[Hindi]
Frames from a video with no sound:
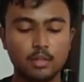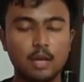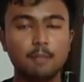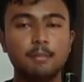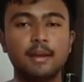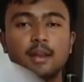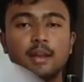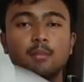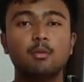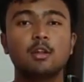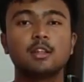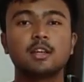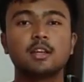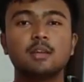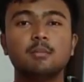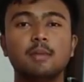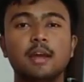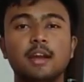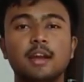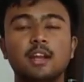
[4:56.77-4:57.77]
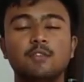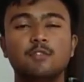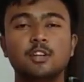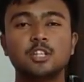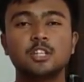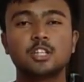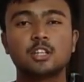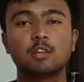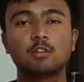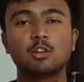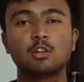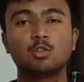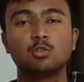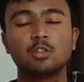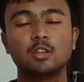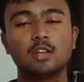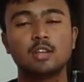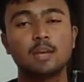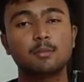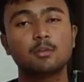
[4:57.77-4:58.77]
मैंने बोला था कि मैं डिफरेंशिएट करूंगा दो
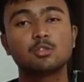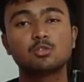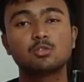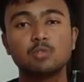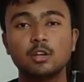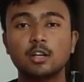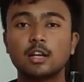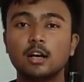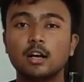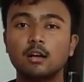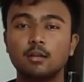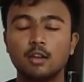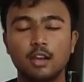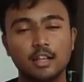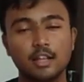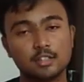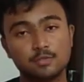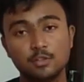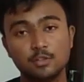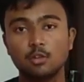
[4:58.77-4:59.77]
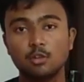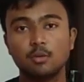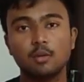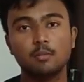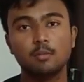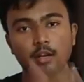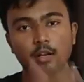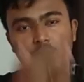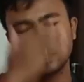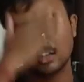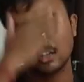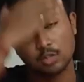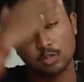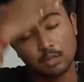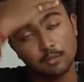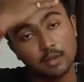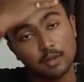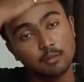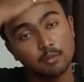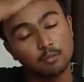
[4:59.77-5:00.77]
तीन टाइप के स्टूडेंट का लास्ट वीडियो में बट यार उधर
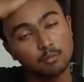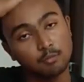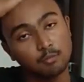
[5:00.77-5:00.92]
मैं